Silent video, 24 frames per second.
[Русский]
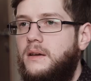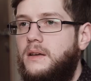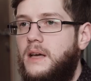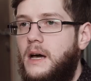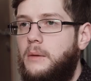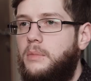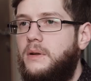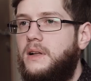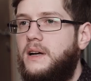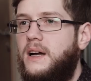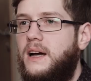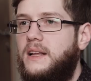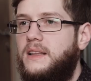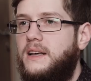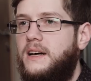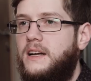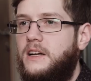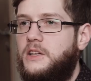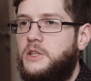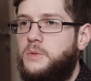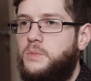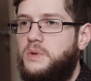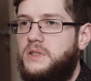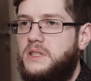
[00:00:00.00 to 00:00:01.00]
Я
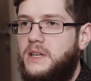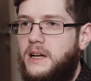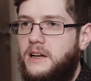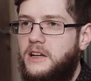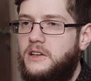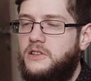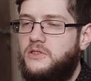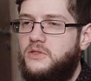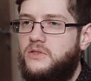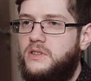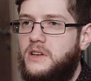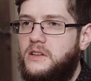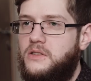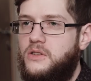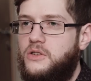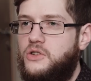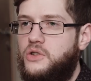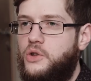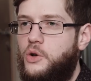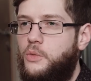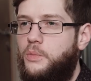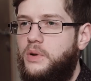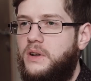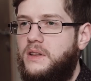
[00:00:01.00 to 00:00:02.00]
благодарен специалисту за то,
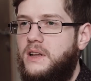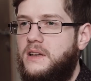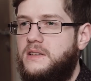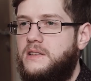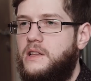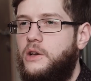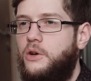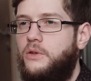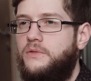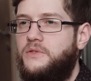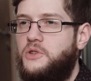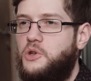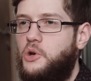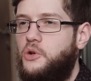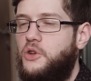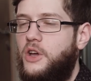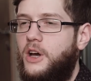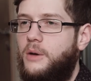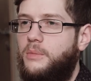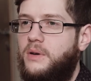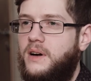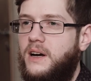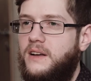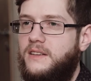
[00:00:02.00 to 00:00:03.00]
что он предоставил все
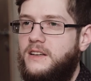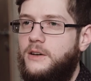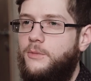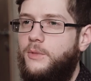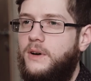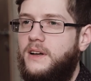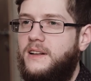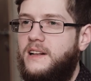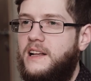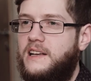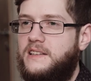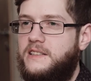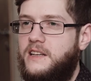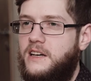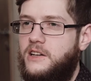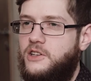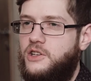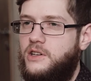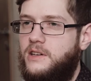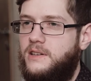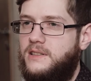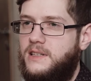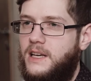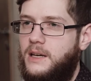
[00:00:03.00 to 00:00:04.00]
необходимое для
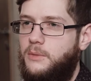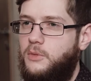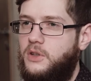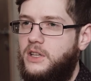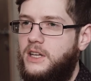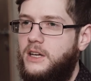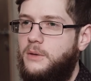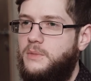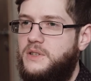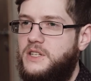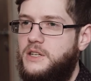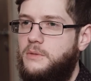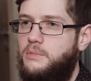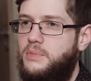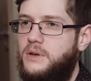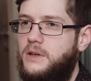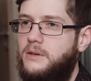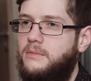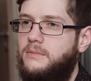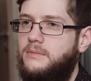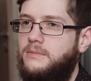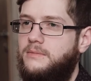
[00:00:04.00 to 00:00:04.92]
сдачи экзамена MCP.